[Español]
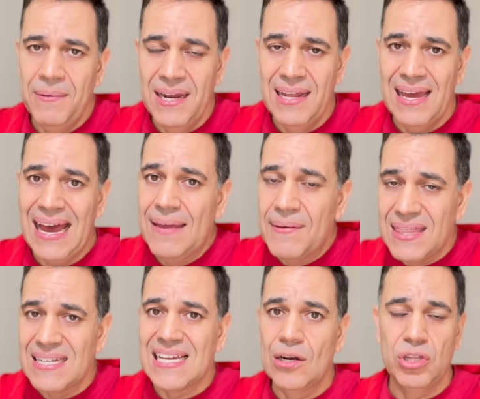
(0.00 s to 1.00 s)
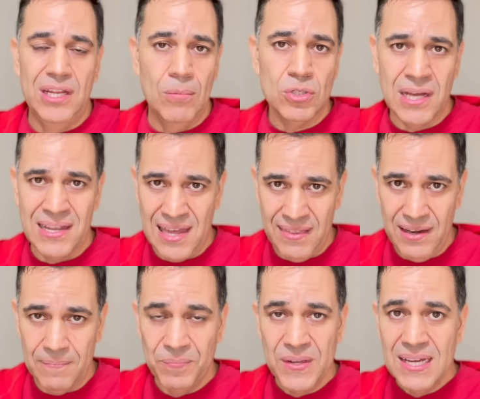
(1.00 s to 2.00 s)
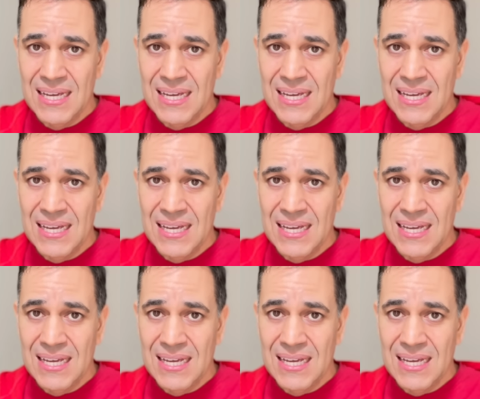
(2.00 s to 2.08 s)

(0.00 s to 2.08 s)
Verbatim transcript: viene. Hay veces que lo tenemos que añadir.